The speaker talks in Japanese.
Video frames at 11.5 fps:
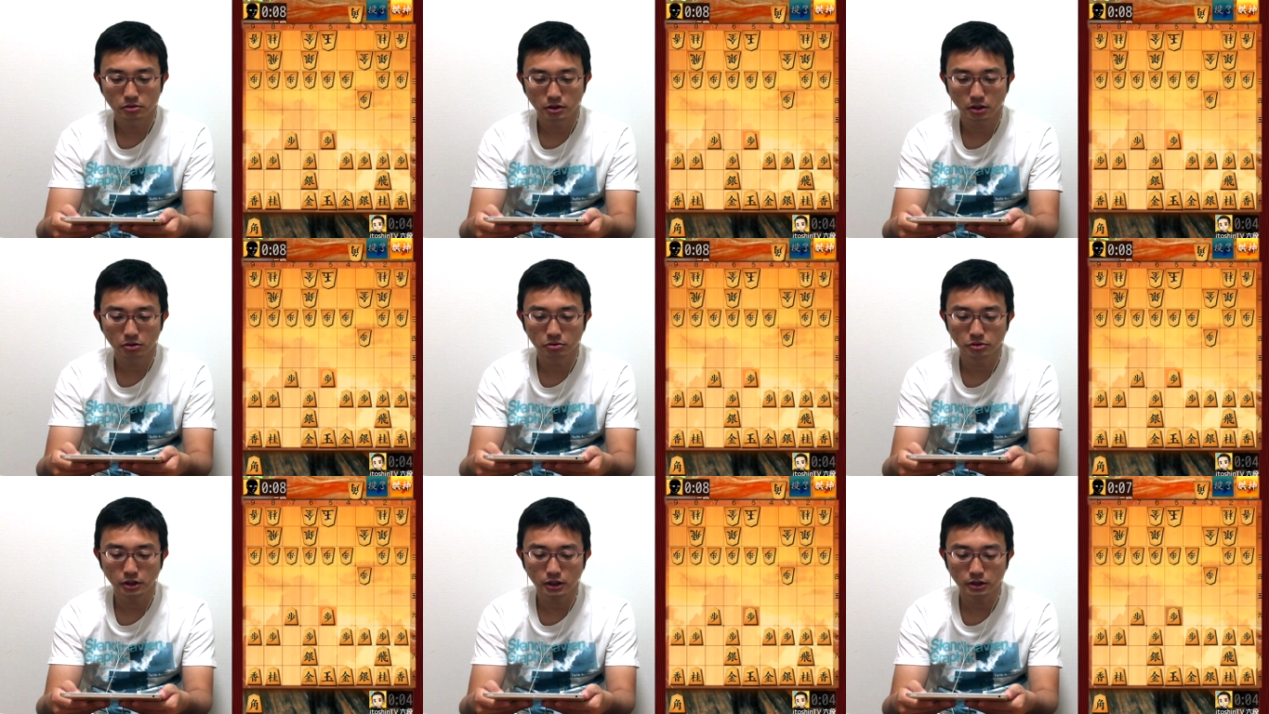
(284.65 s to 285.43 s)
これで
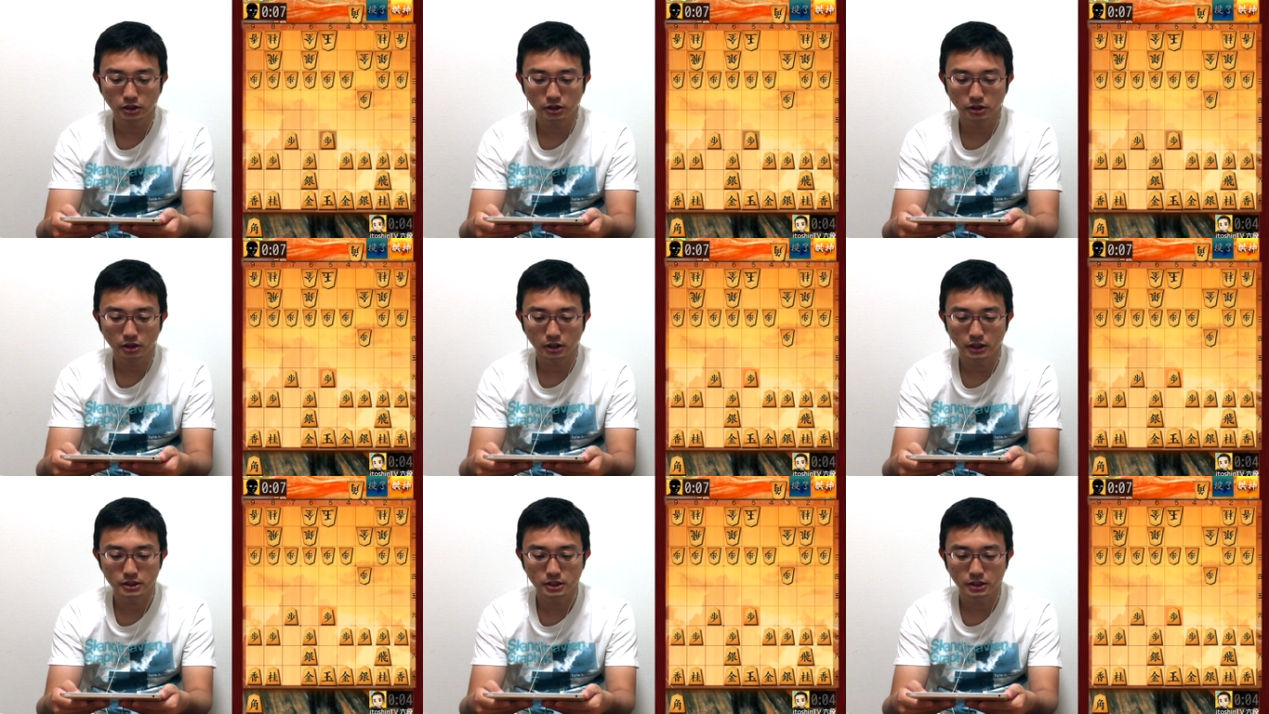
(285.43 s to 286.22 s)
5七銀か
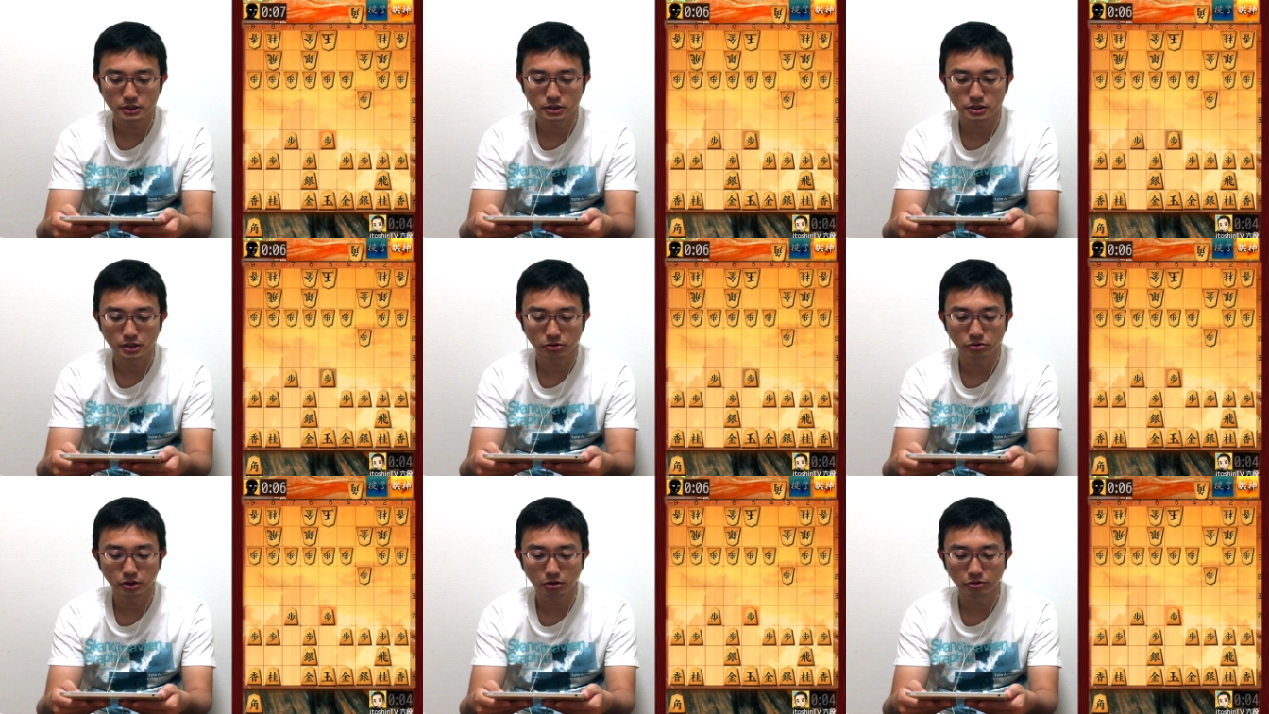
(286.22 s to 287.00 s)
ら8八飛車
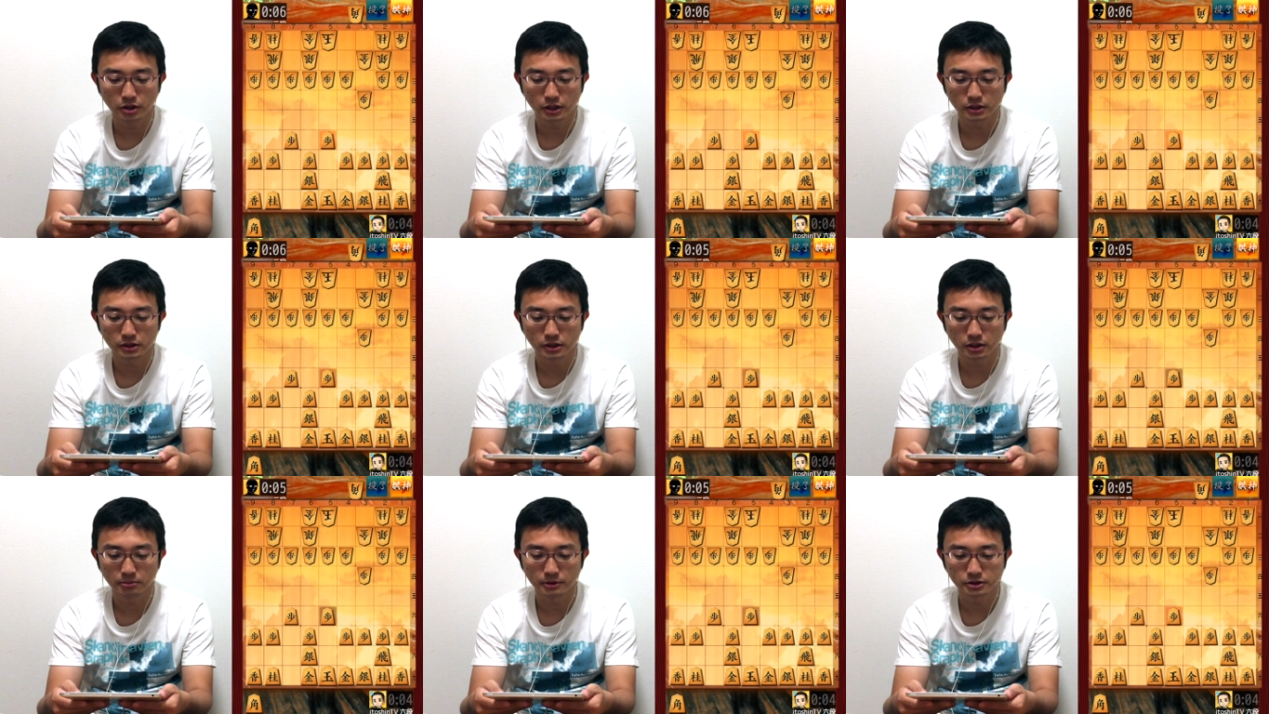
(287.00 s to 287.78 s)
という手を狙っ
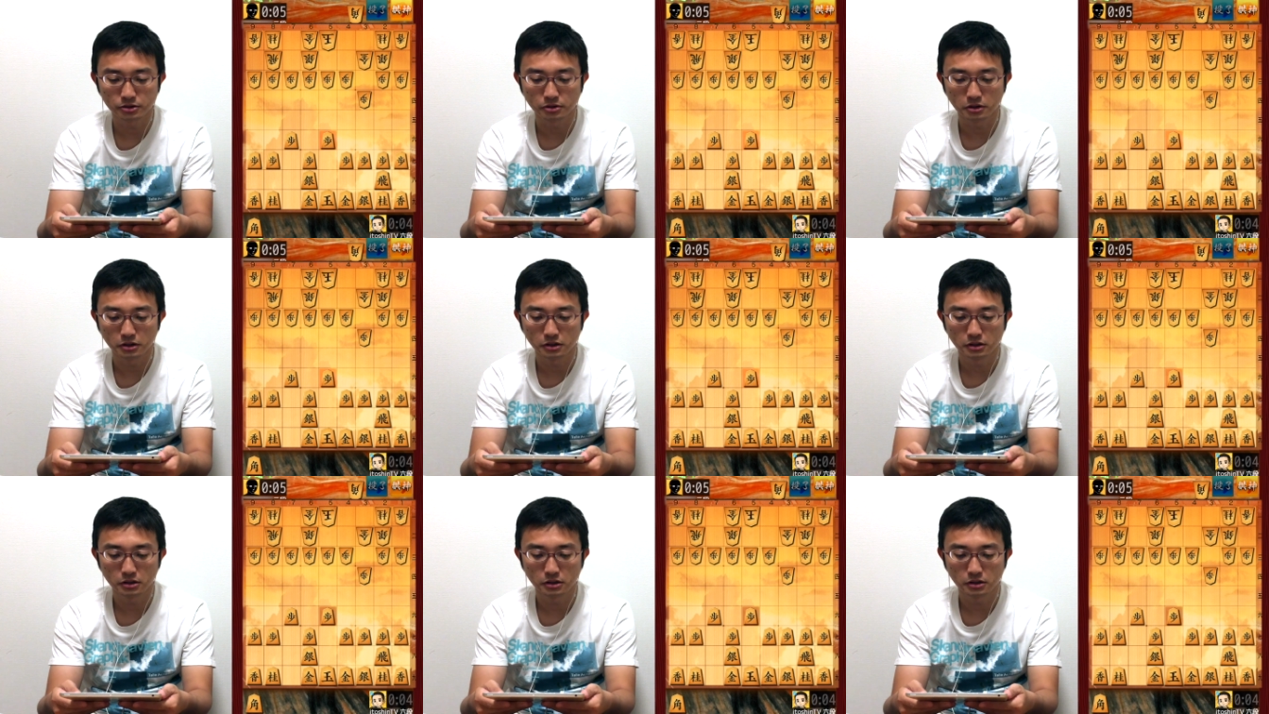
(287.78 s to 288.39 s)
ていきますと。